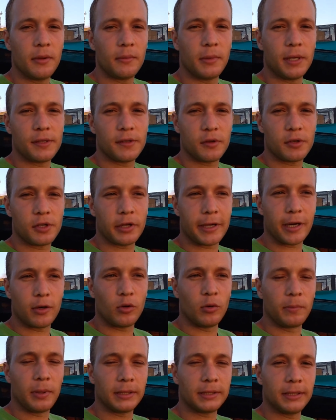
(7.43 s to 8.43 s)
mas hoje eu quero
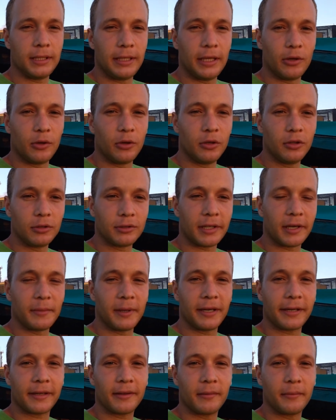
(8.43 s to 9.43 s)
compartilhar outra
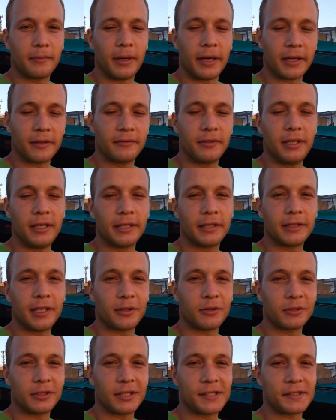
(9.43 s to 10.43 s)
mar maravilha que está
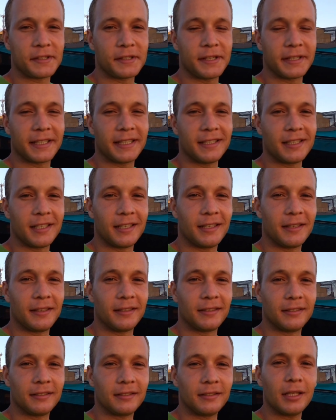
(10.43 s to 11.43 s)
acontecendo aqui
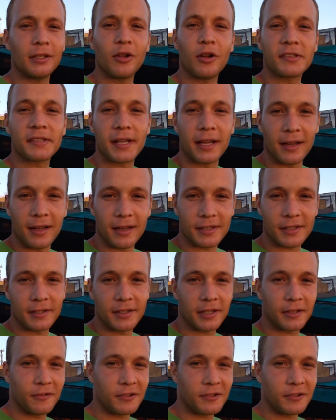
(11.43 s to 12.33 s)
na, na nossa laje, né?